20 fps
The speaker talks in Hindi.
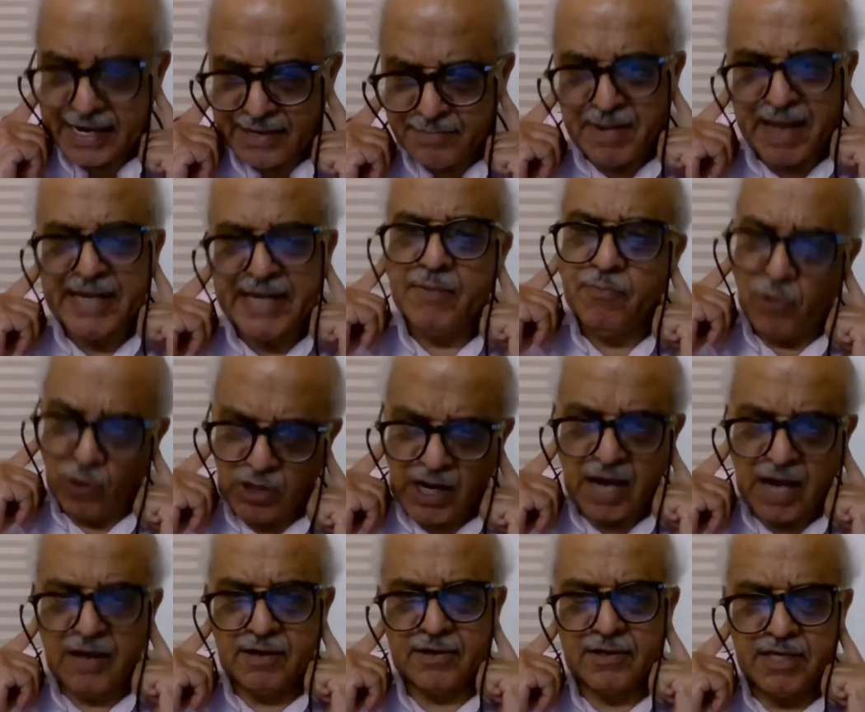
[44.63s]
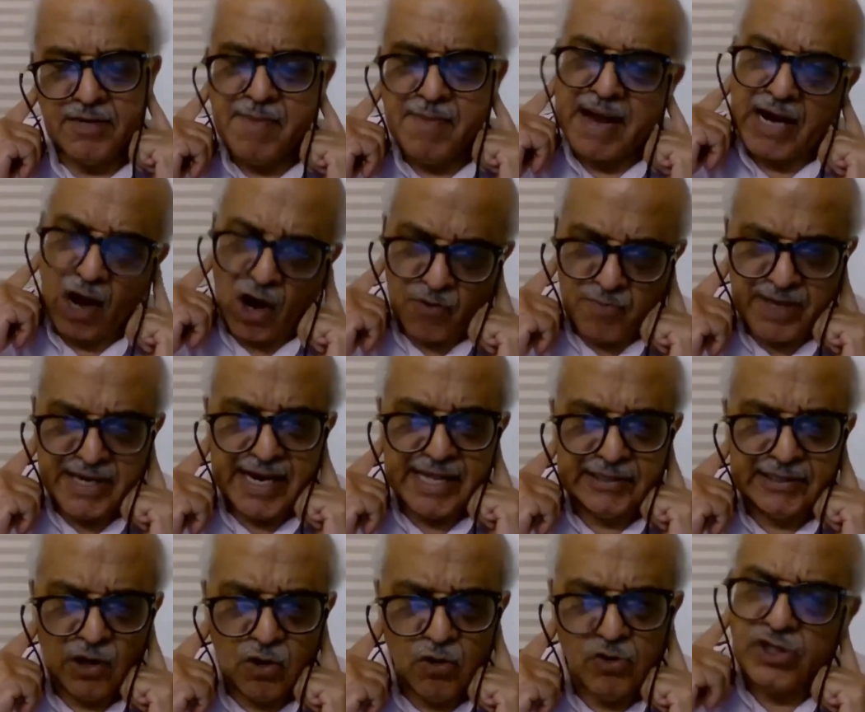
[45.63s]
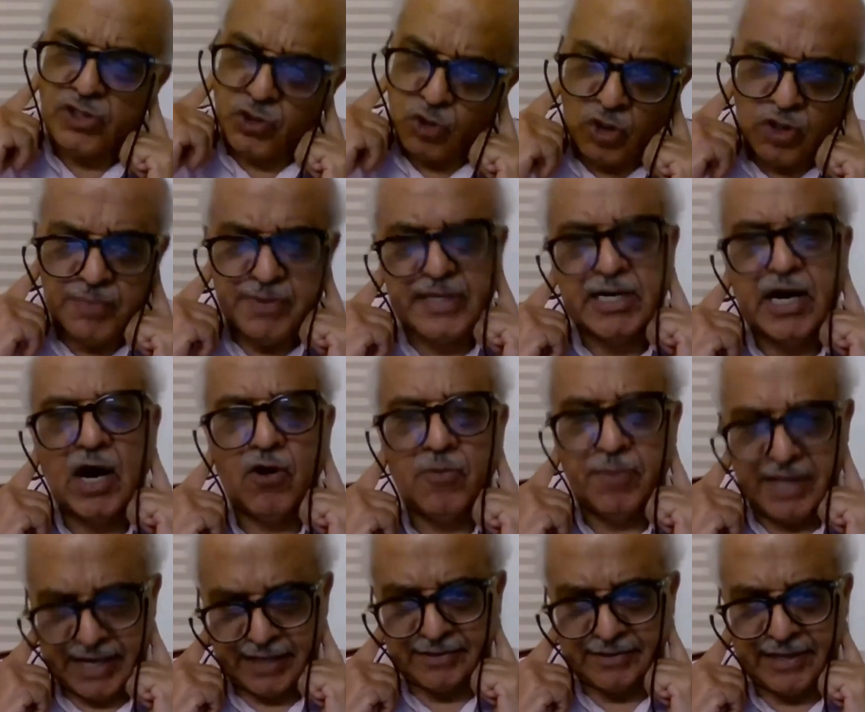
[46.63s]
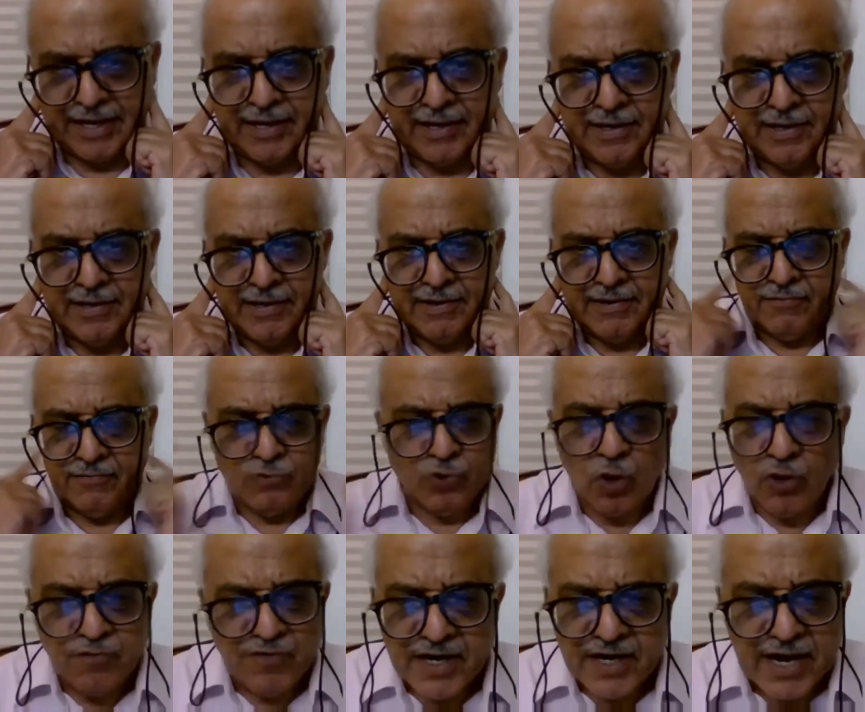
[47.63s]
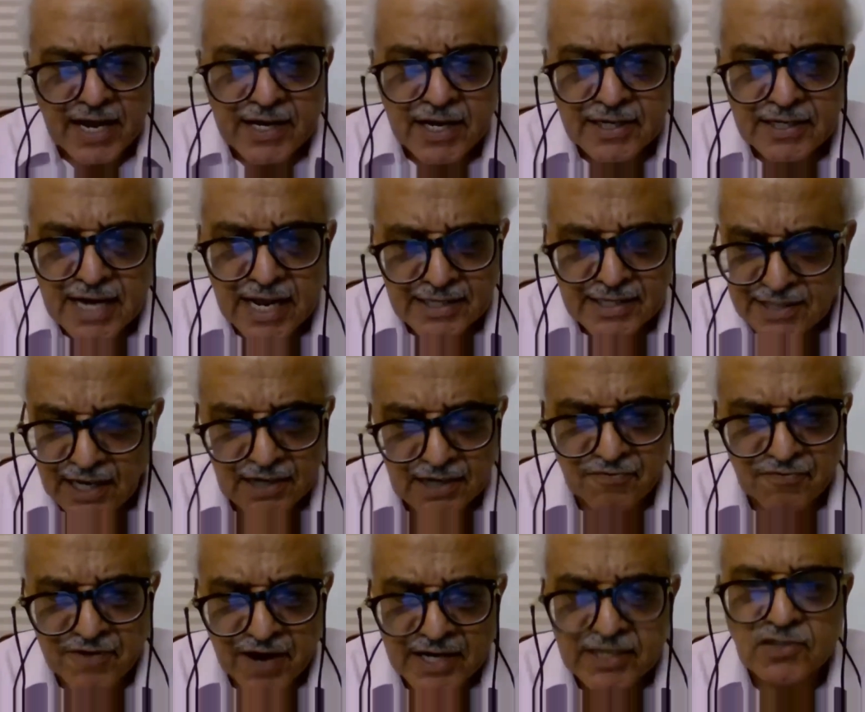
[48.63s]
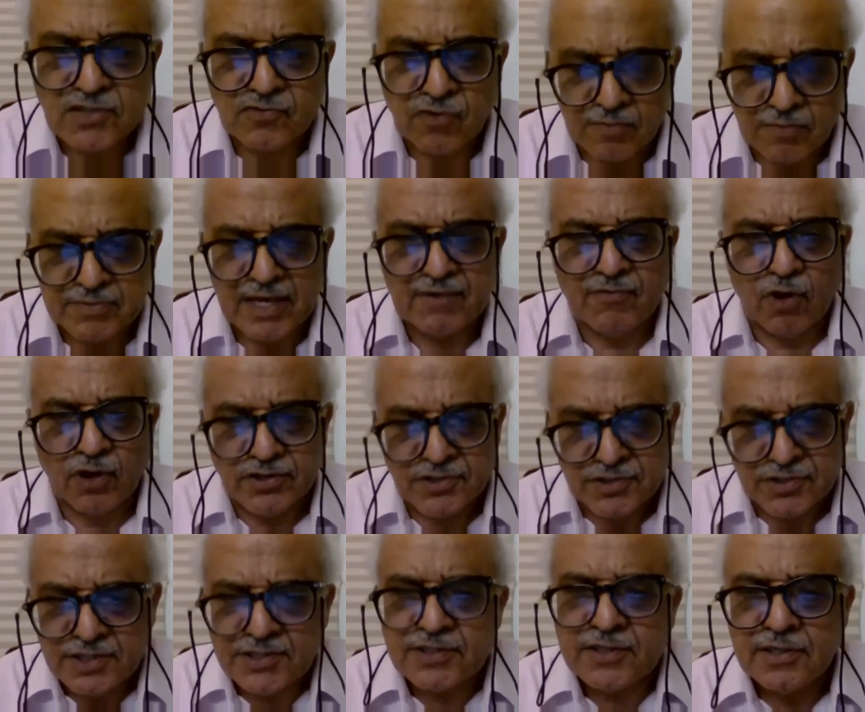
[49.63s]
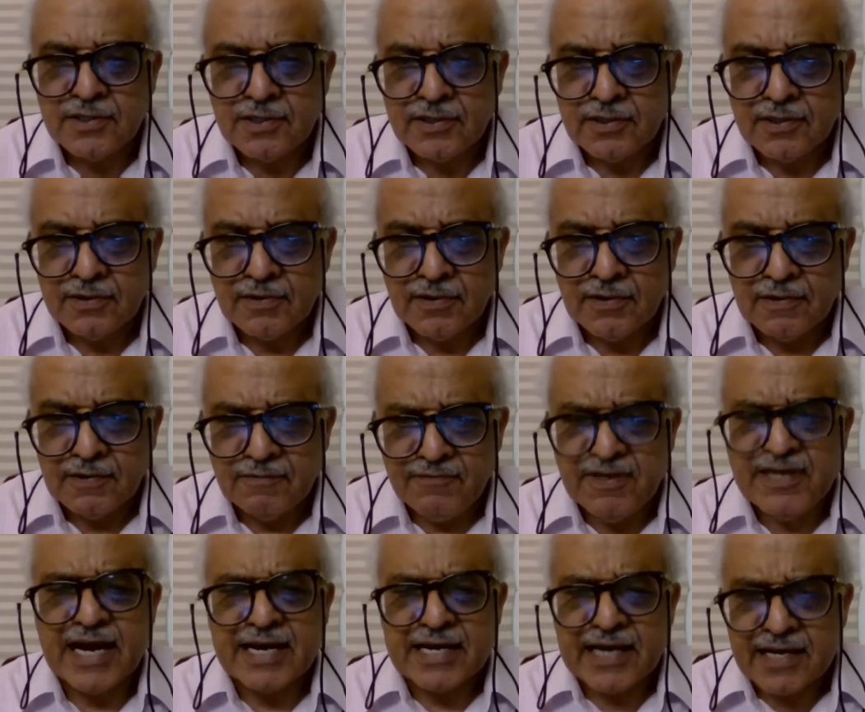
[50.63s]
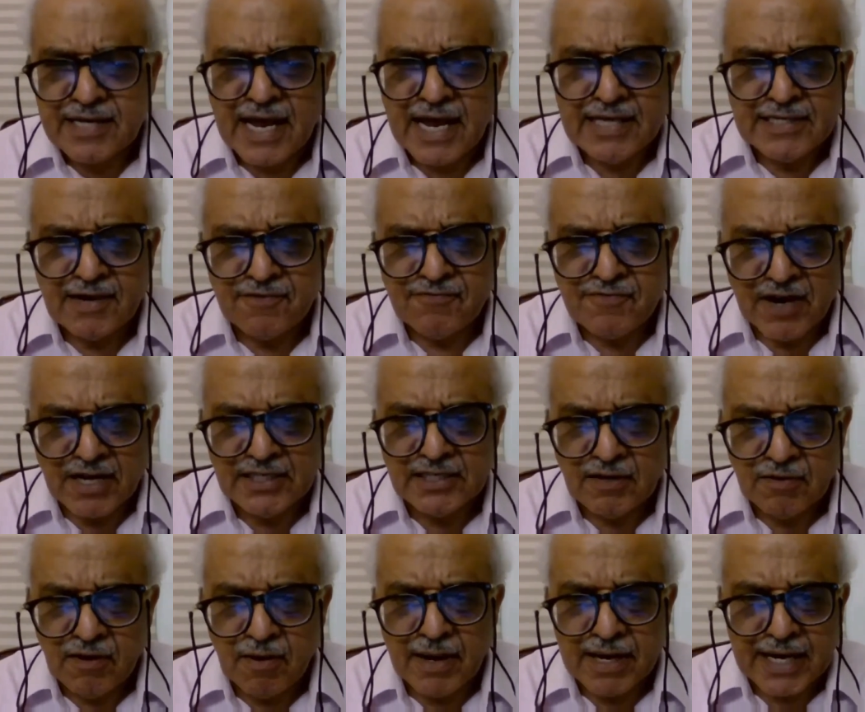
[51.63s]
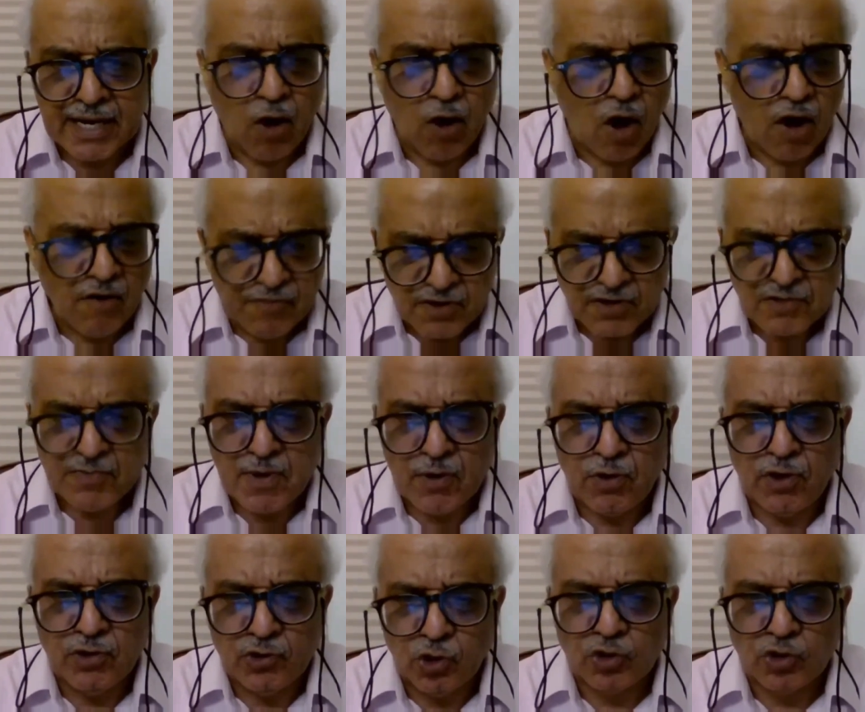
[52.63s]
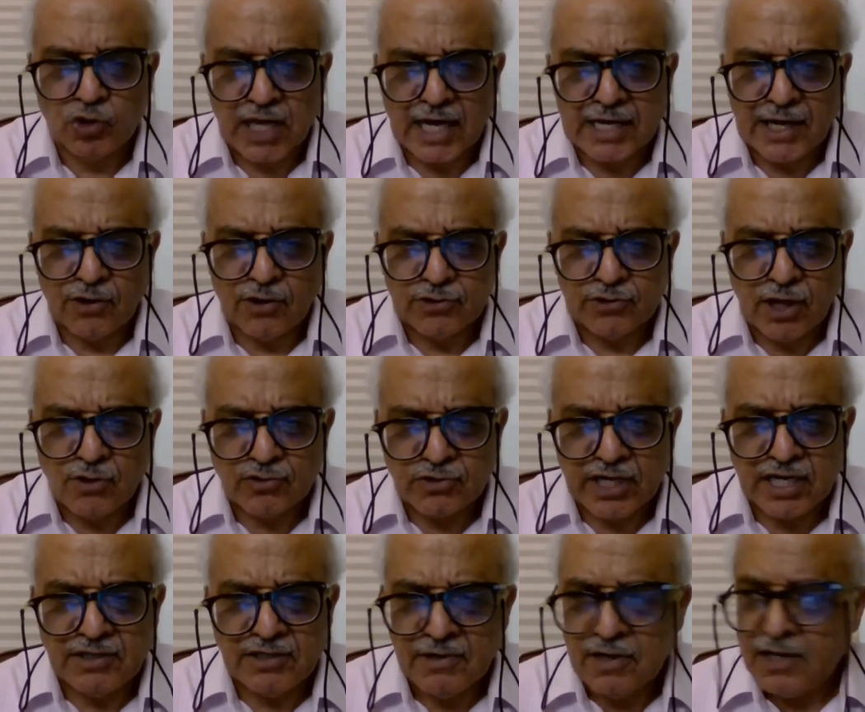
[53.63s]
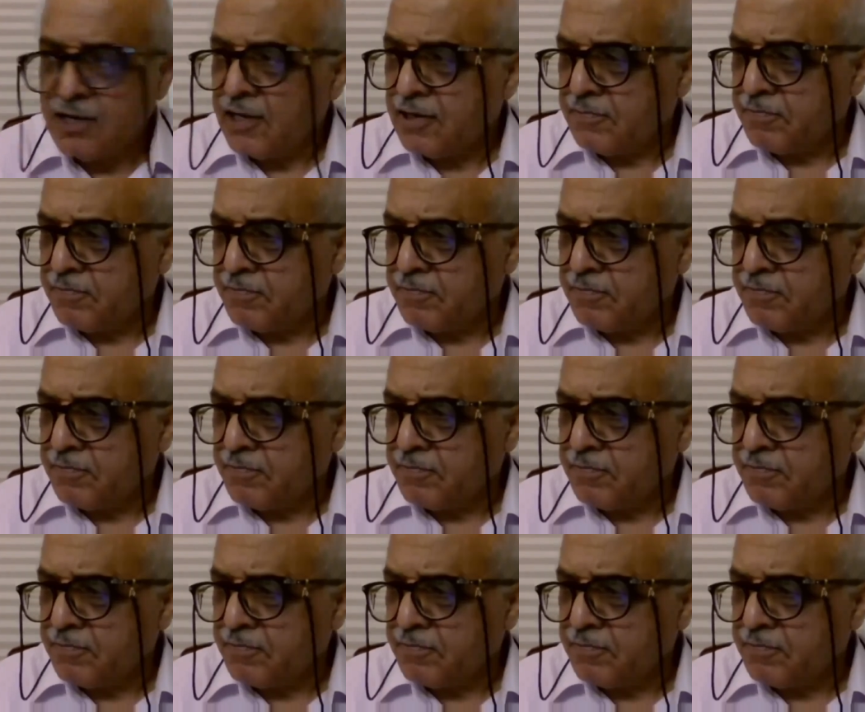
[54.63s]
एंड मैंने बोला कि मैं गांव में रहता हूं किशोर भी गांव में रहता है डोंट वी रेकग्नाइज आर फ्रेंड्स फ्रॉम देयर वॉइस वी रिकग्नाइज आर फ्रेंड जब हमारे ऑफिस में कोई दोस्त आ रहा होता है उसके